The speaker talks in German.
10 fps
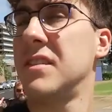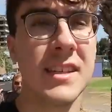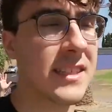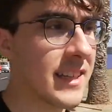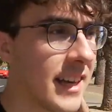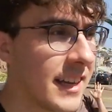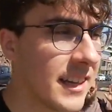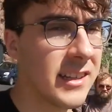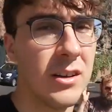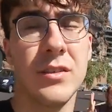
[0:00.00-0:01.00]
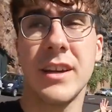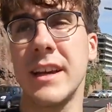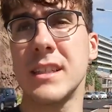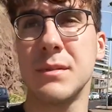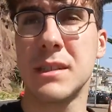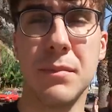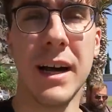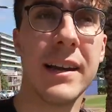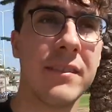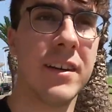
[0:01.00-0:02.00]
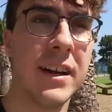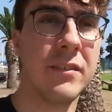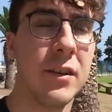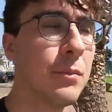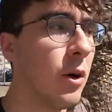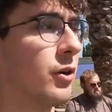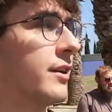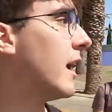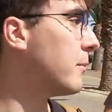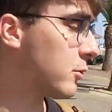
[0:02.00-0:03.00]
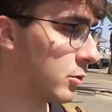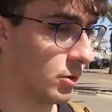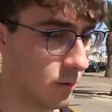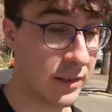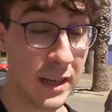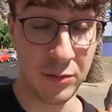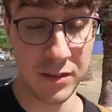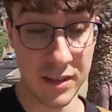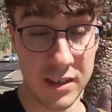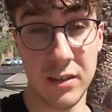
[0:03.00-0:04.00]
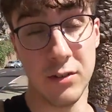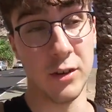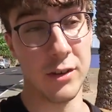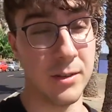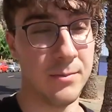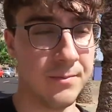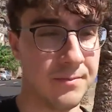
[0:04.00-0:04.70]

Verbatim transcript: Wir sind jetzt in Cayetta und wir gehen jetzt ein bisschen baden, weil wir brauchen eine Abkühlung. Definitiv heute.